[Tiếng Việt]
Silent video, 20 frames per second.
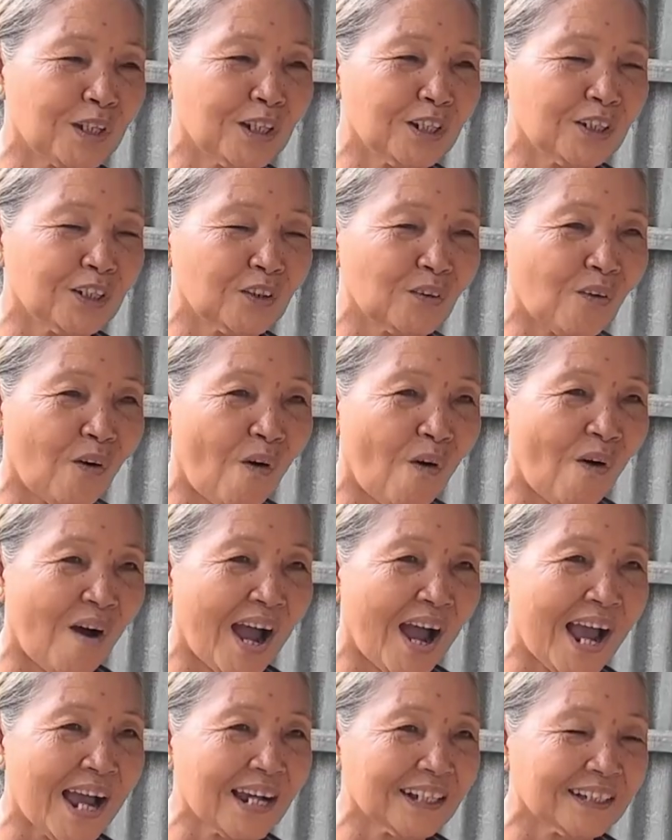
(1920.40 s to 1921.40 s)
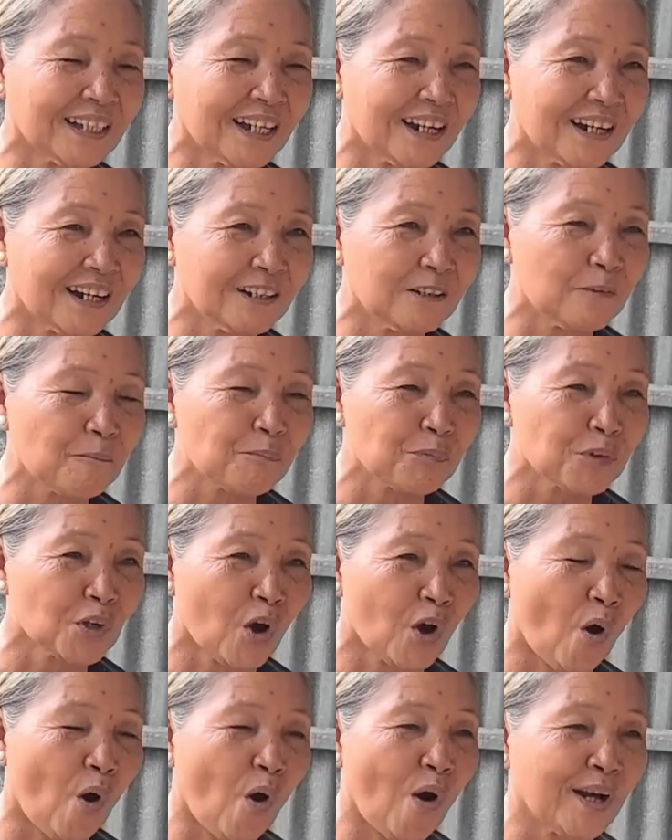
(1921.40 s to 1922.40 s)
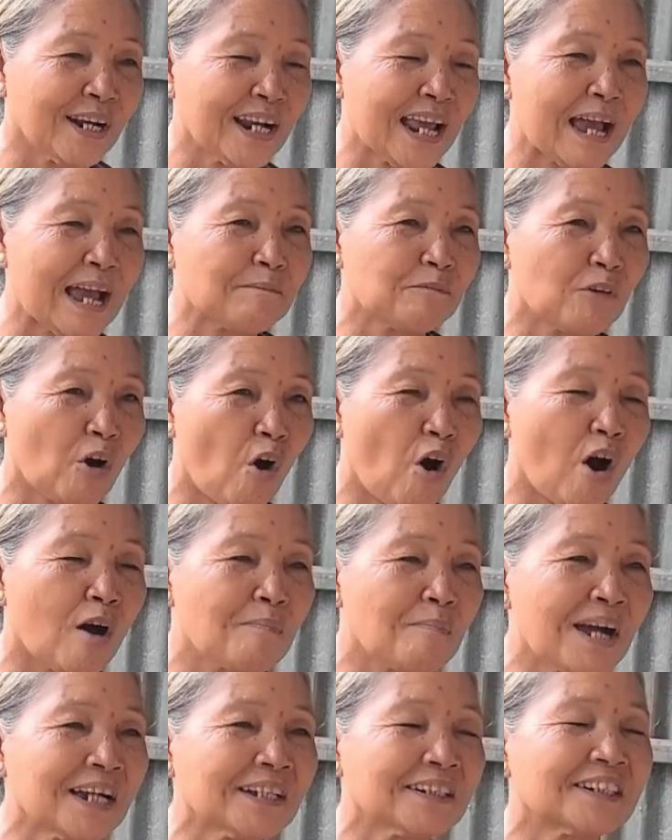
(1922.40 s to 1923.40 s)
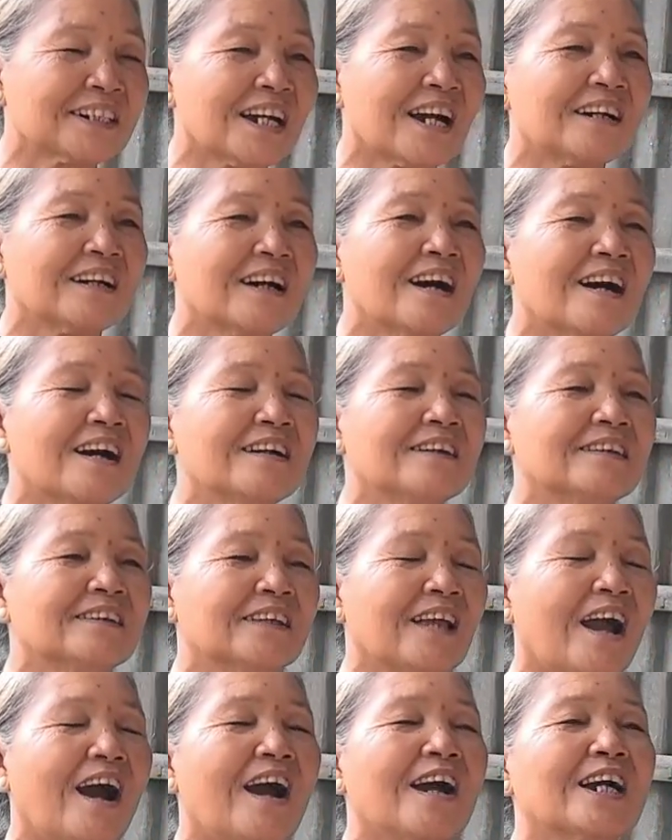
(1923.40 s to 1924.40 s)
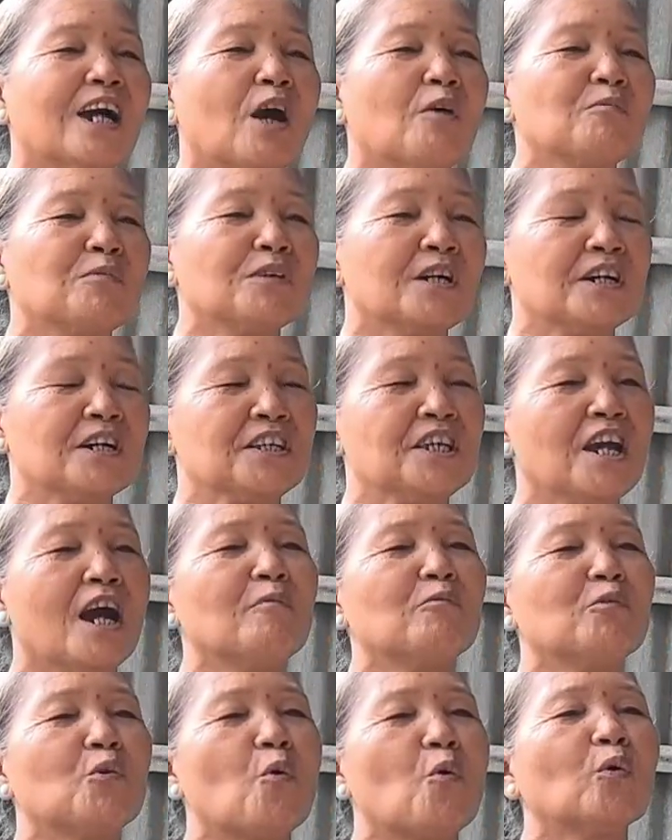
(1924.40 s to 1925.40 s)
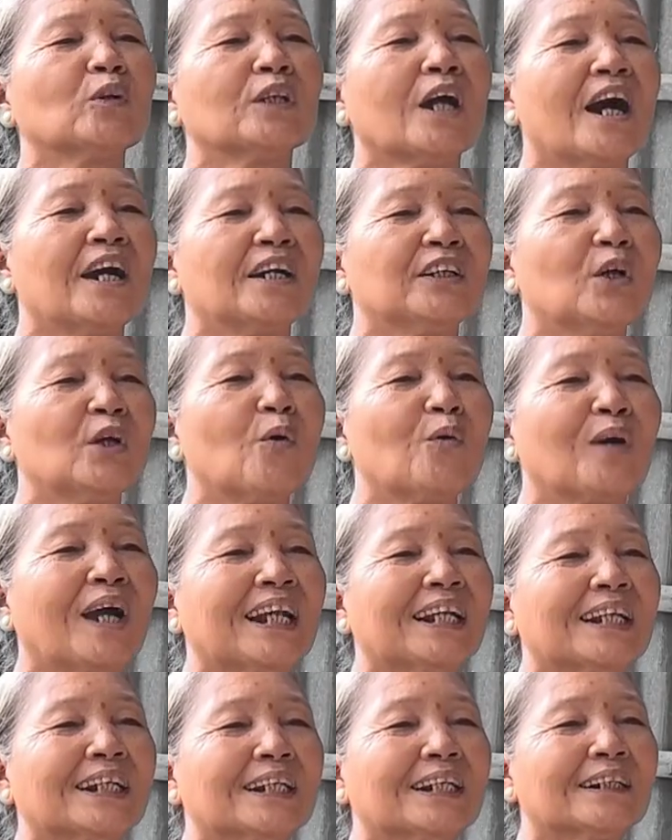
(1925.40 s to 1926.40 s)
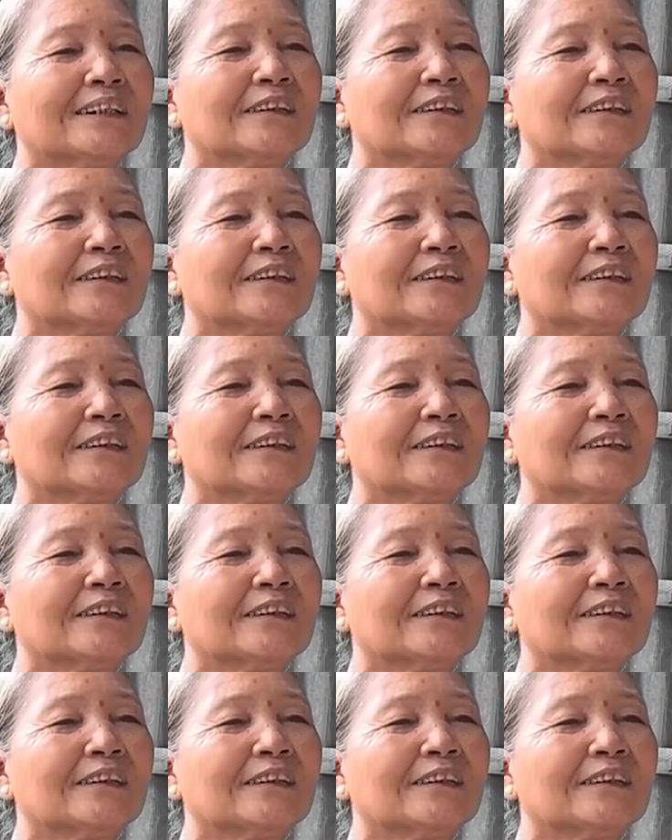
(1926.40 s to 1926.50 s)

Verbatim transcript: khúc vịnh, tôi hò hát chơi. Hò Nam hò Bắc trời ơi, chợ không người nhóm ruộng thời vô canh.